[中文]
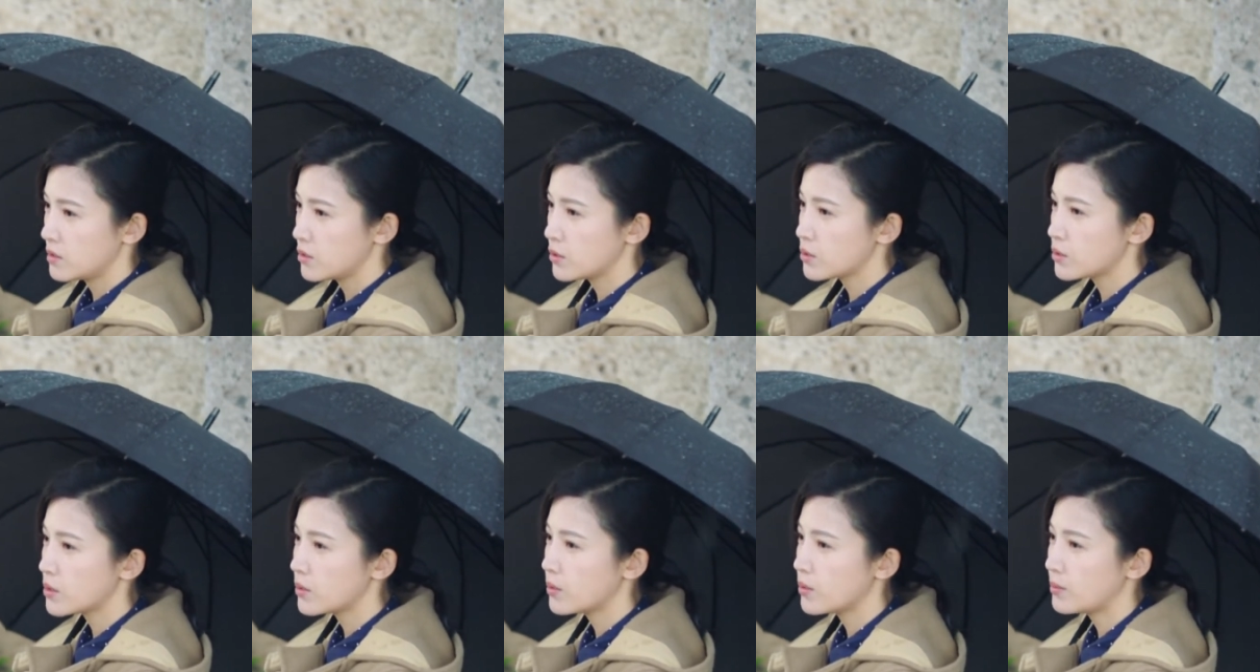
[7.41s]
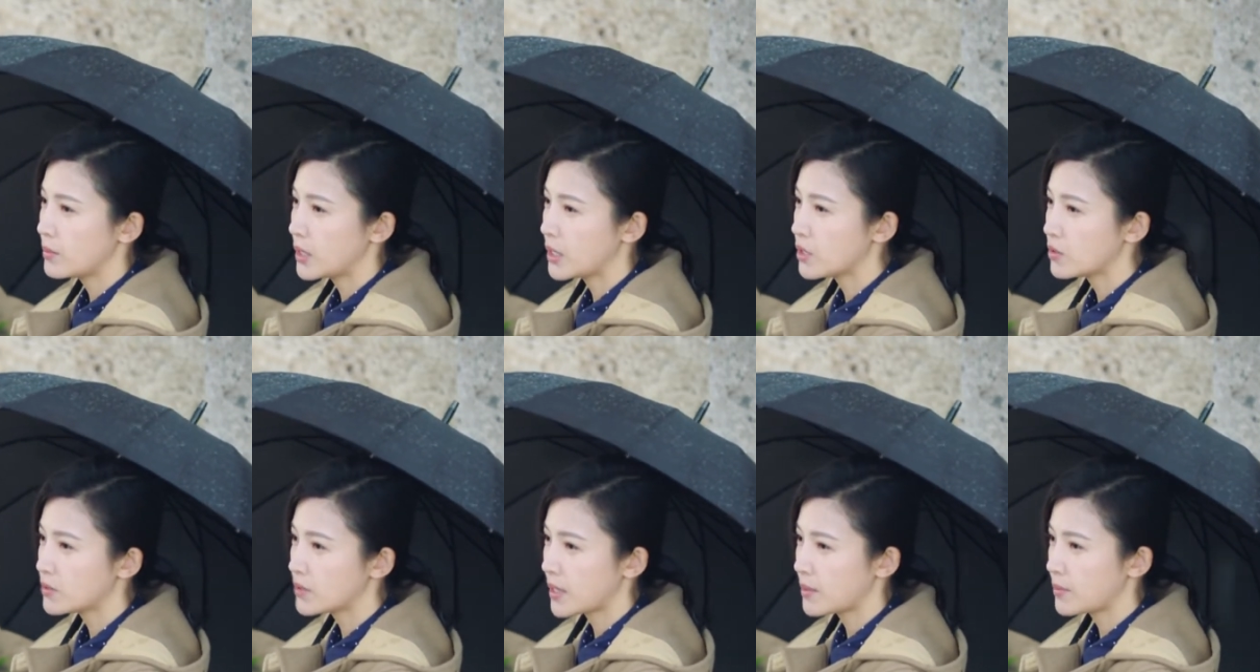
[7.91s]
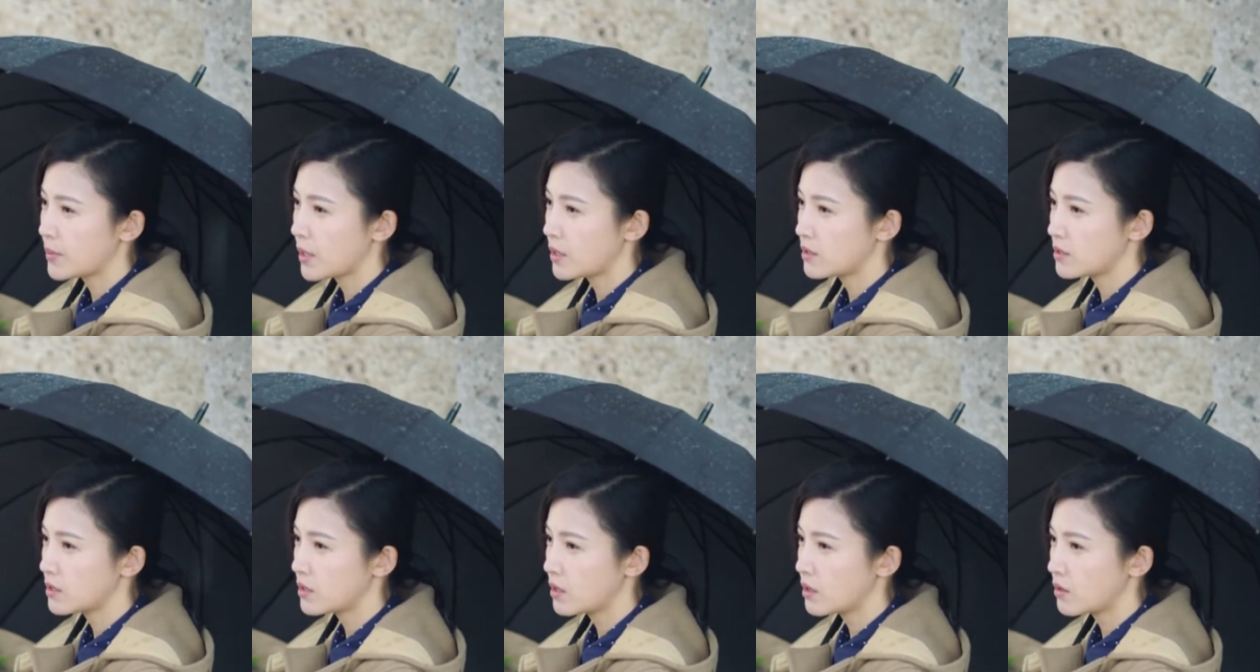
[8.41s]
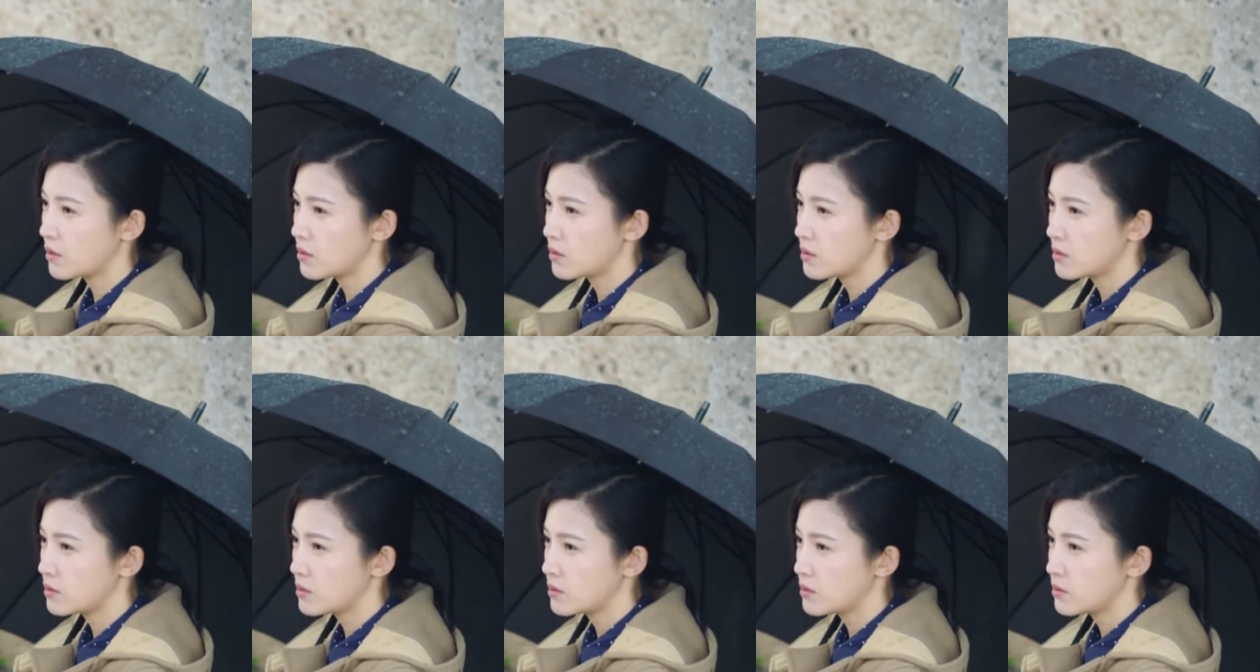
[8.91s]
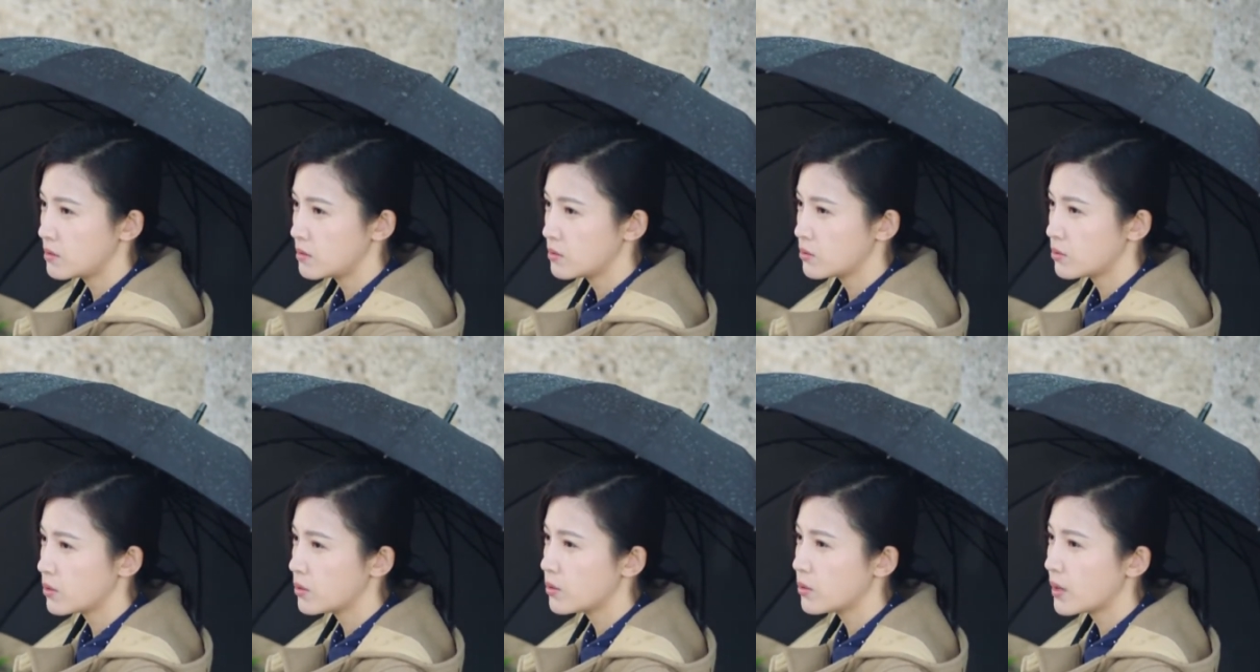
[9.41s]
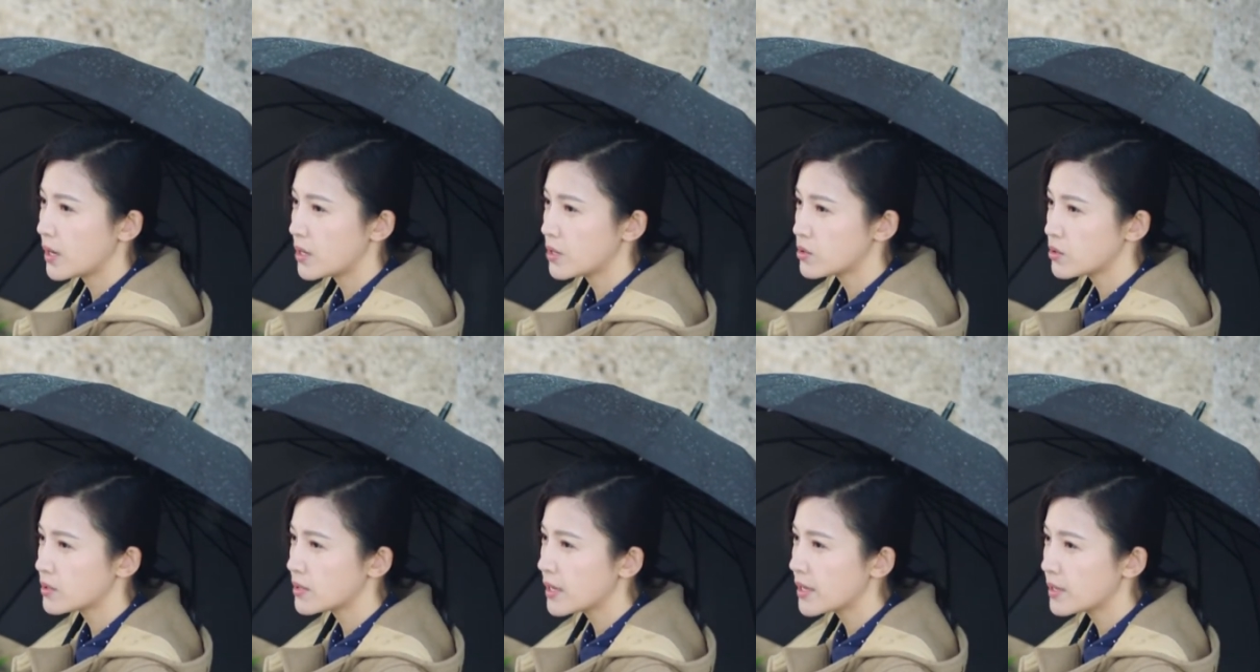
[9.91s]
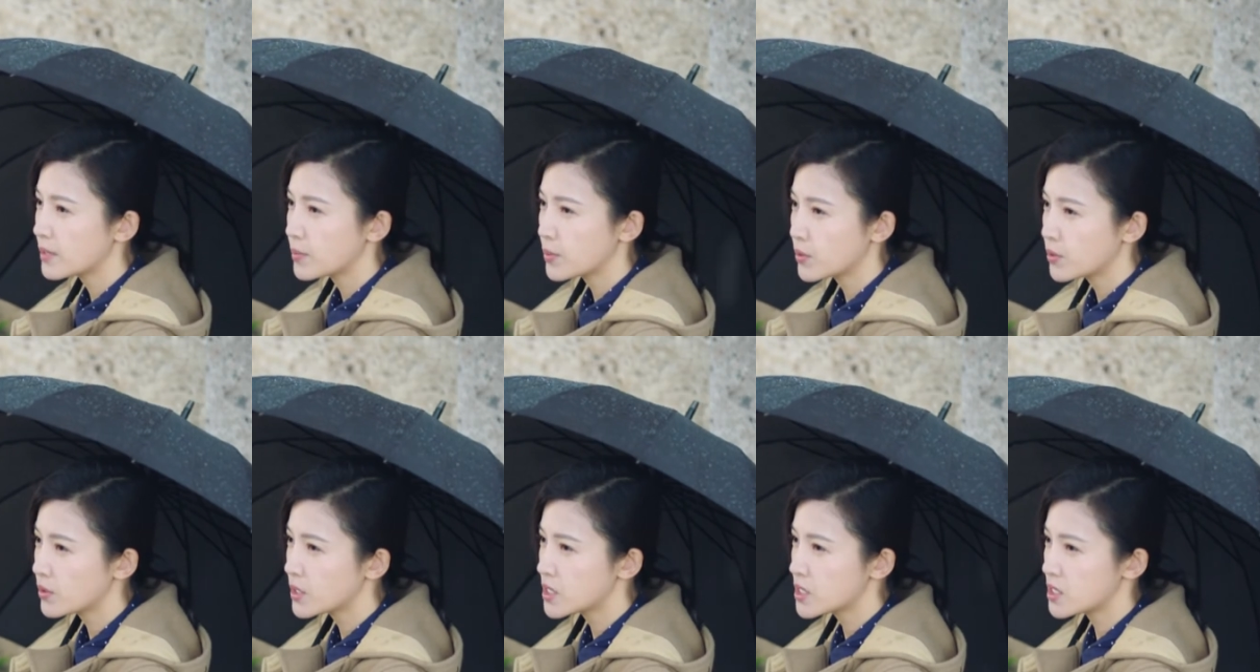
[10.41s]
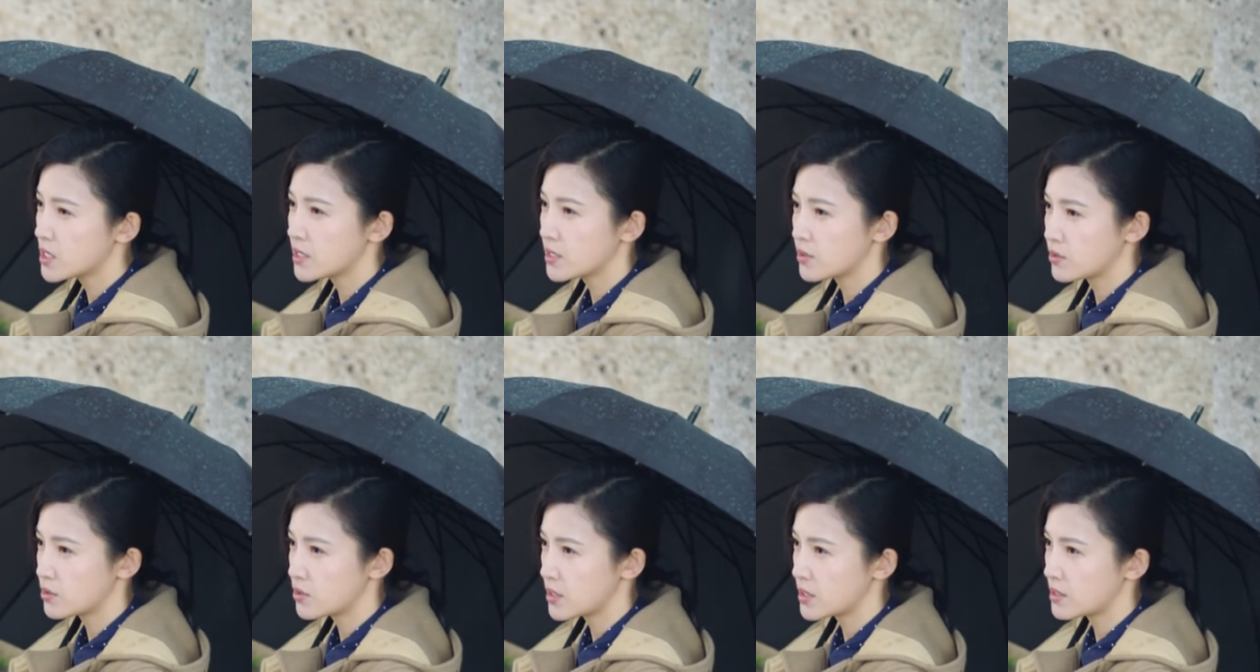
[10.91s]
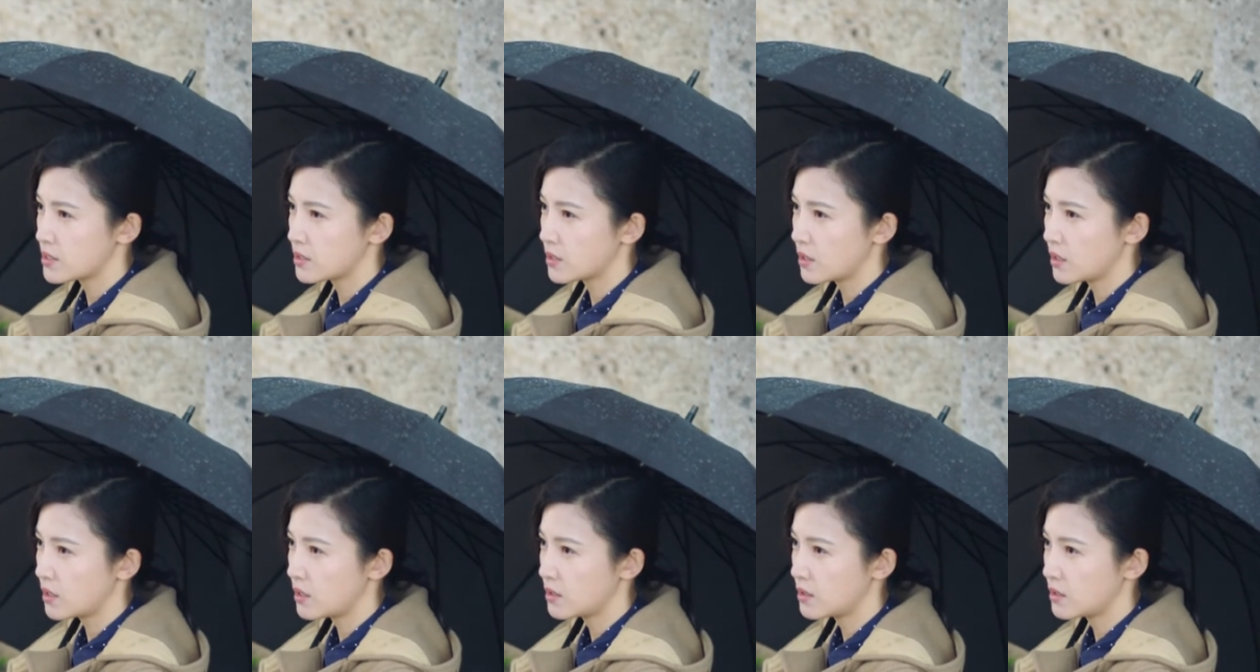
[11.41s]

就算我没有男朋友，对于我来说，他也不会是一个选择。